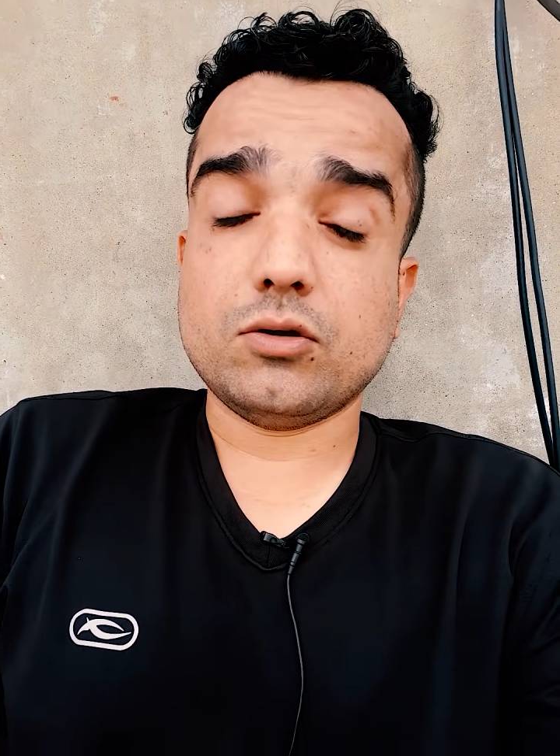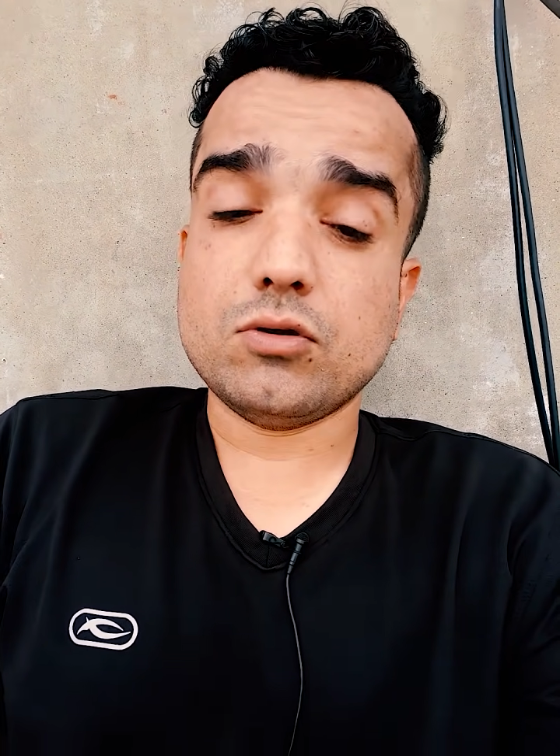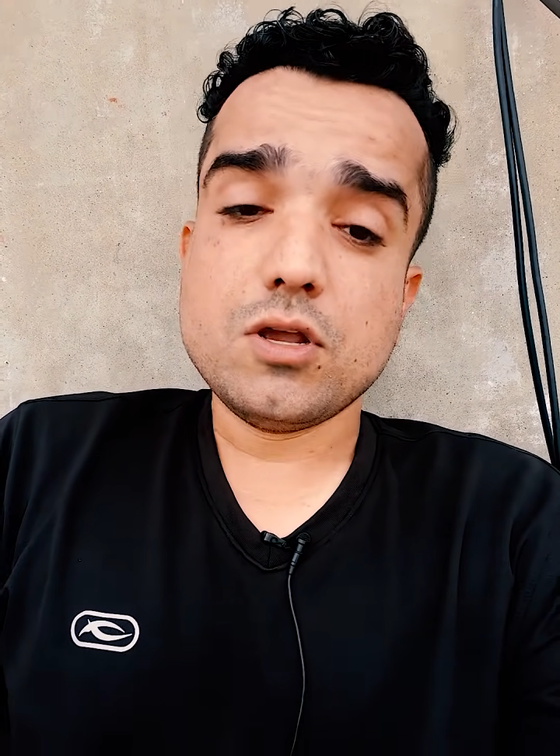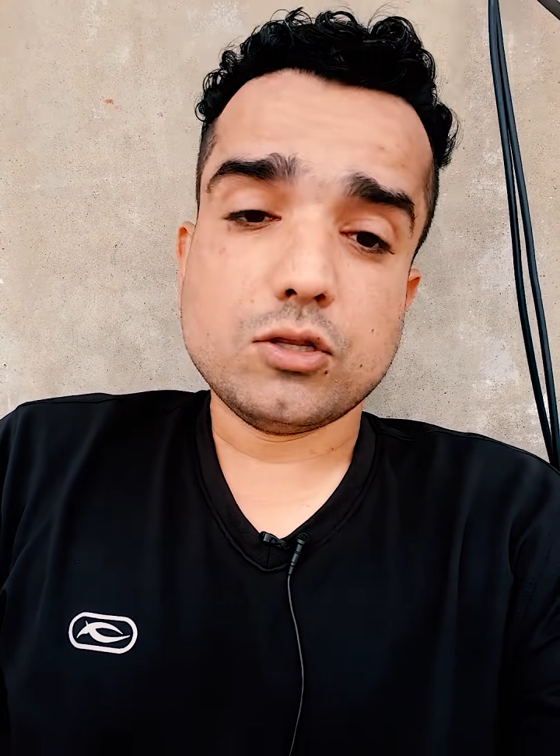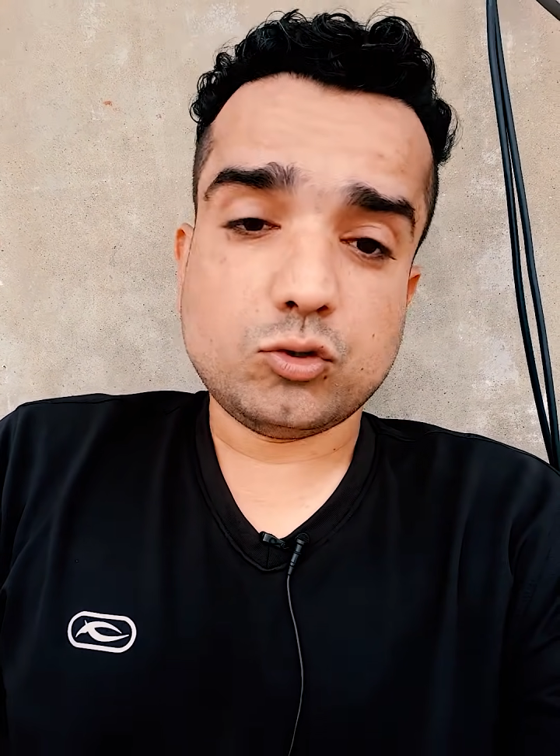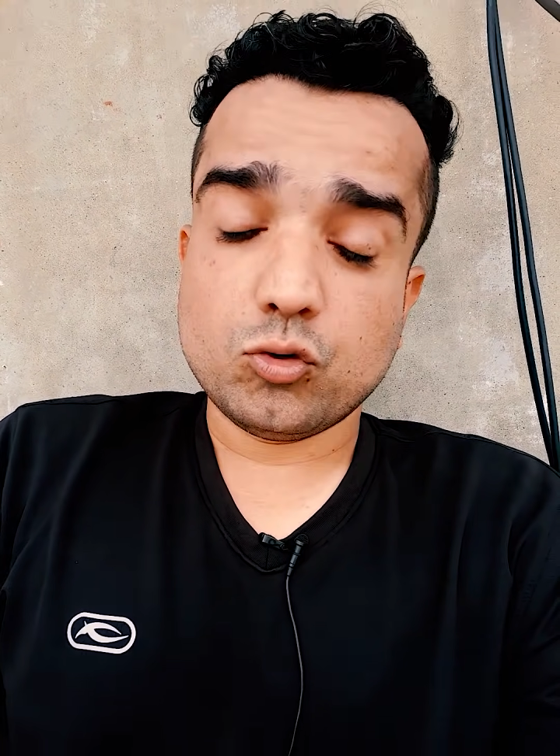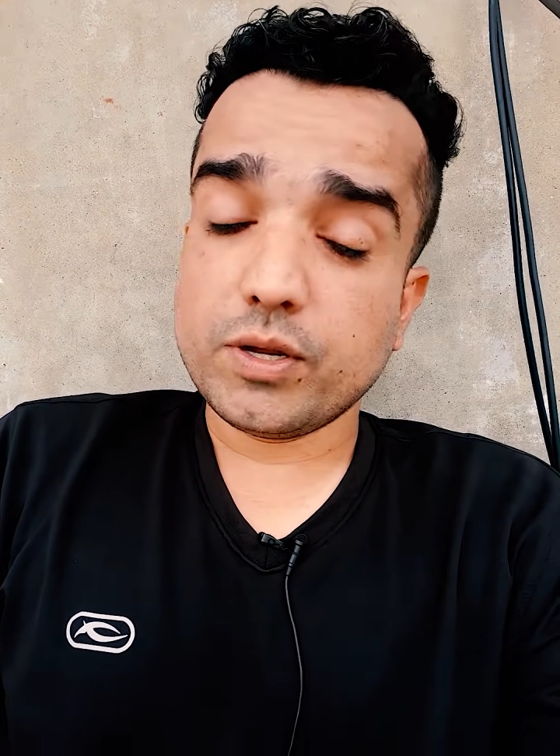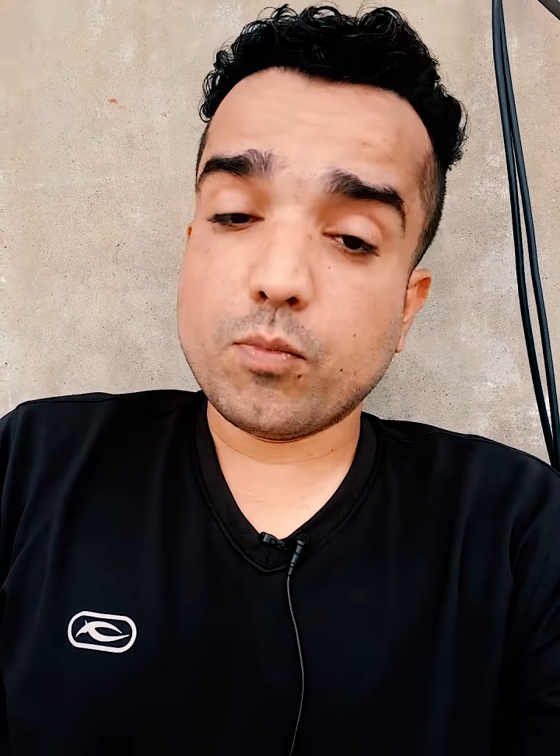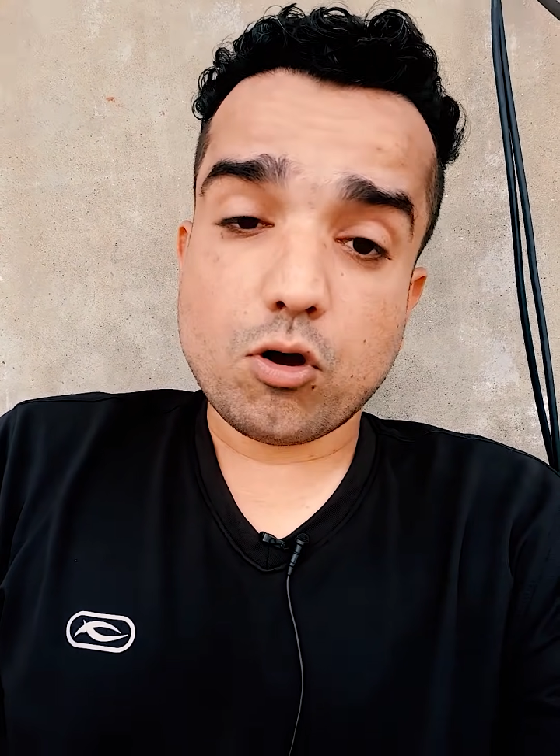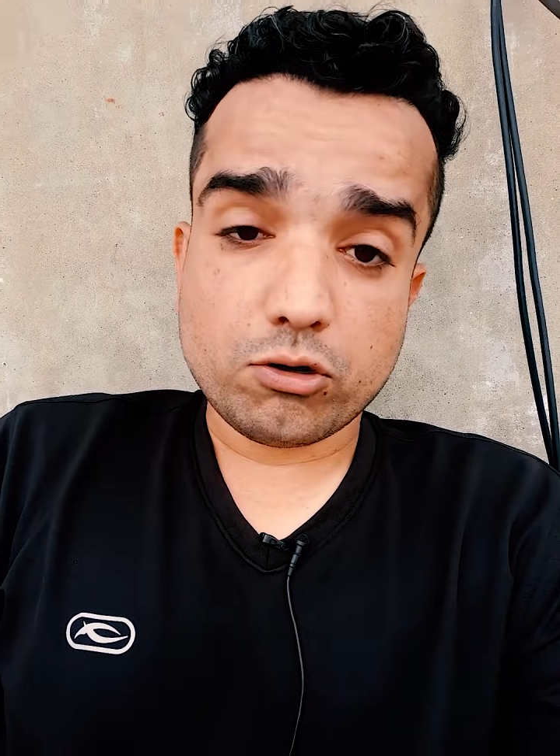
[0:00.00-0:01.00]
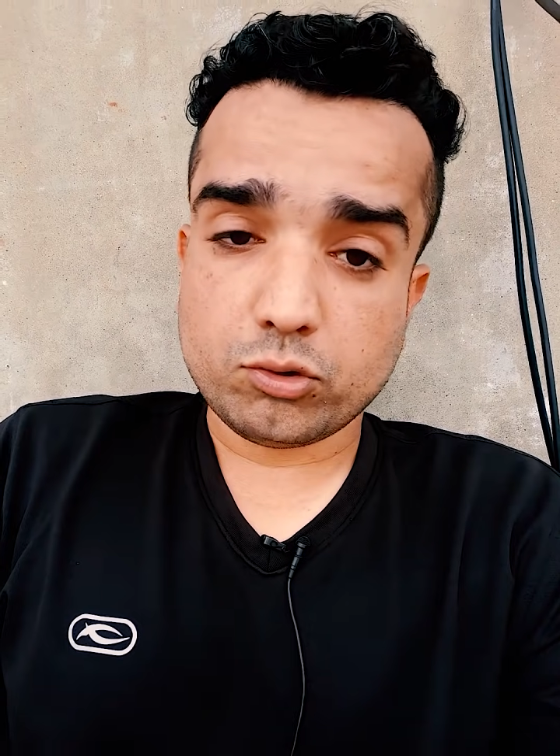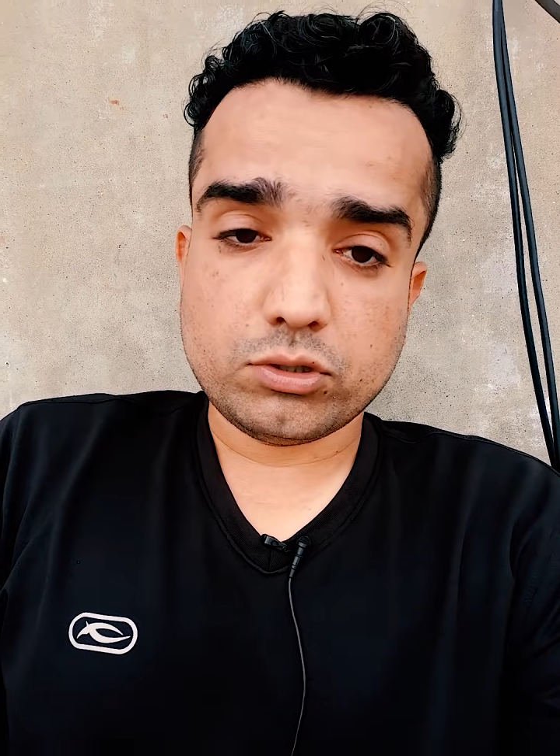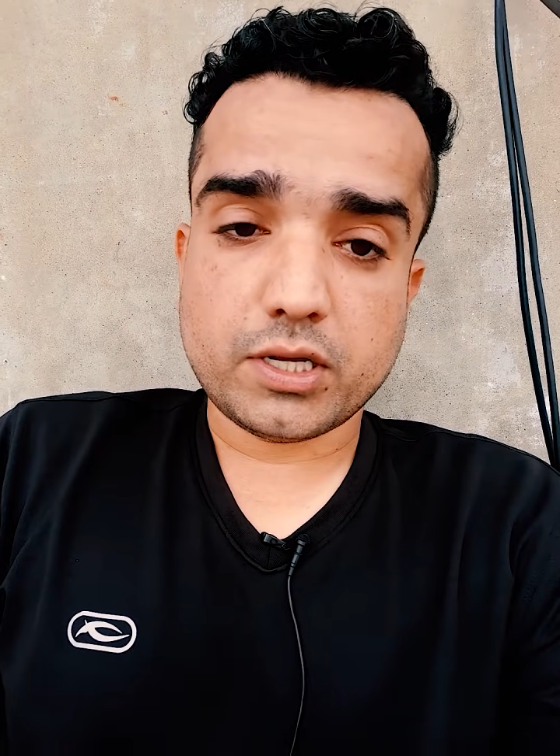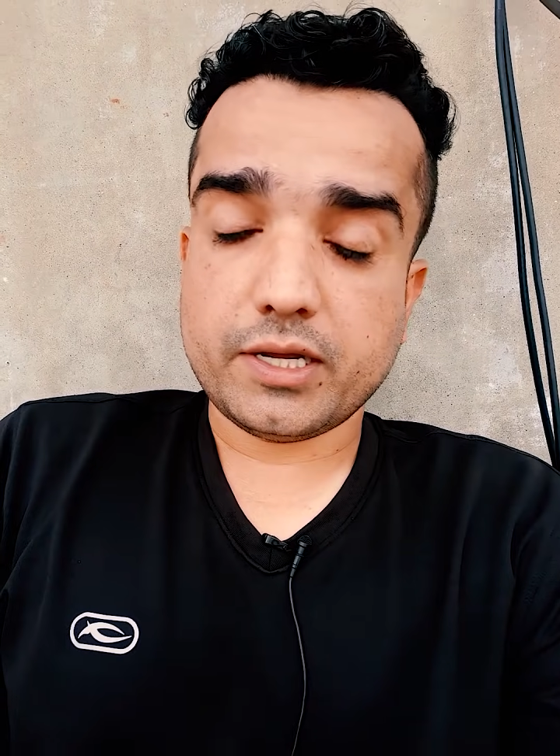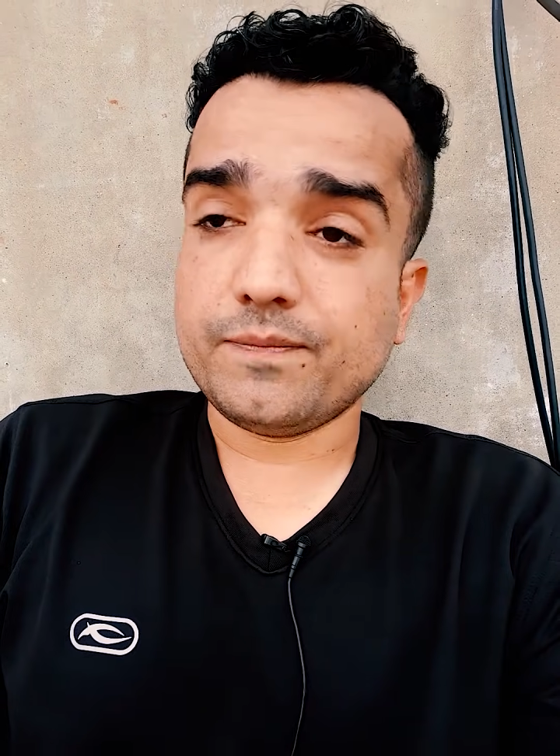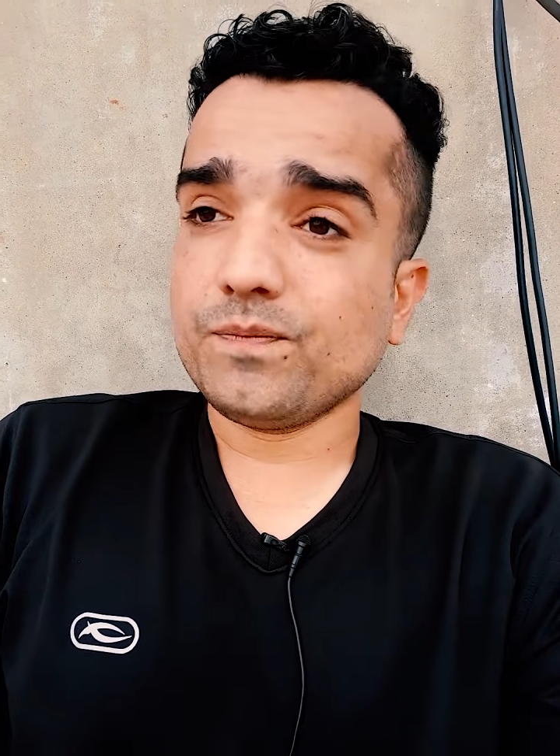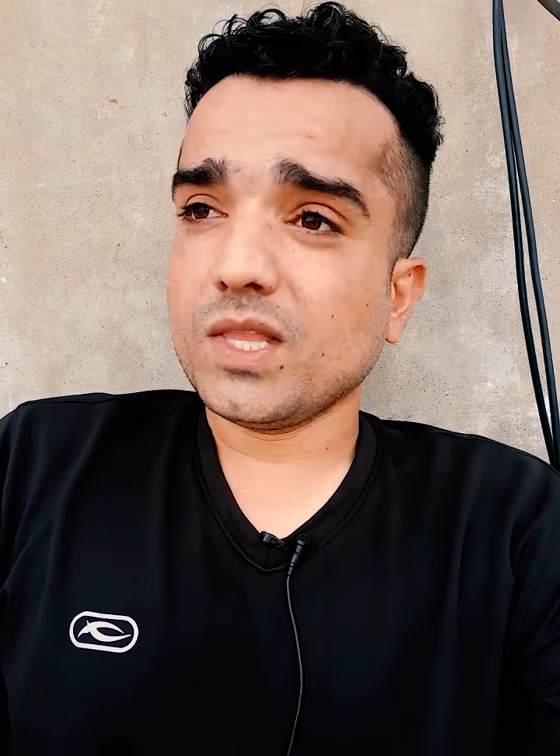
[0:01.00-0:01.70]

हो जो कि बहुत होता है